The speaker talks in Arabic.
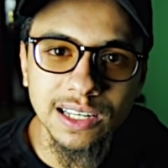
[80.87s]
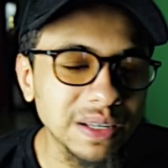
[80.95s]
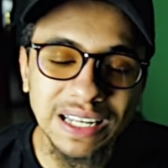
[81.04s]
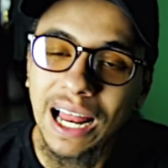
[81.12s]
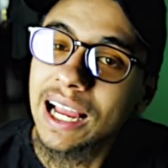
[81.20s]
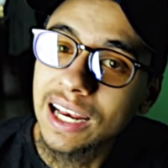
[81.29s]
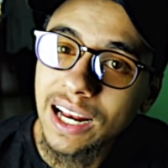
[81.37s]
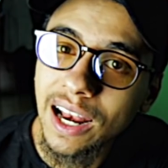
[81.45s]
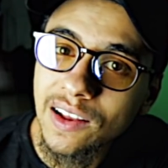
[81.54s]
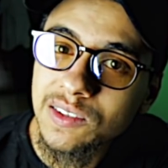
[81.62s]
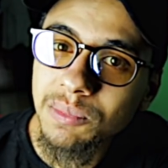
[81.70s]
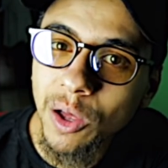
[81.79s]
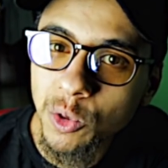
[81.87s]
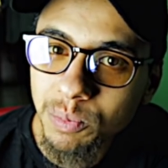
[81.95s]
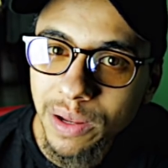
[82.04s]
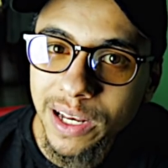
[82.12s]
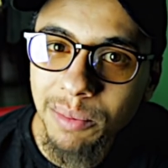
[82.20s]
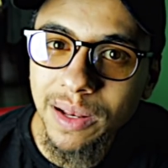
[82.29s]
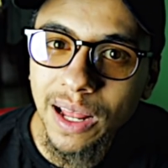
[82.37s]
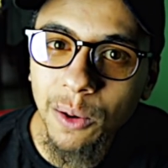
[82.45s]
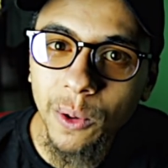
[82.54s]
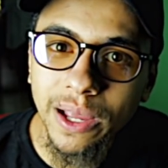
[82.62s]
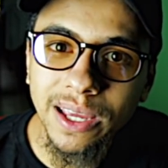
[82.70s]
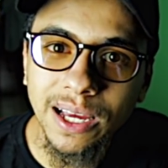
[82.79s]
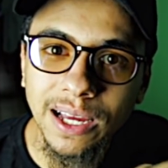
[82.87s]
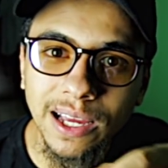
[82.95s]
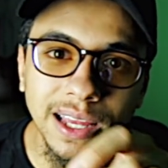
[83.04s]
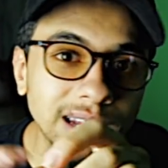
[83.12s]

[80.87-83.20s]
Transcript: بس الحاجه اللي احنا لازم ناخد بالنا منها وهي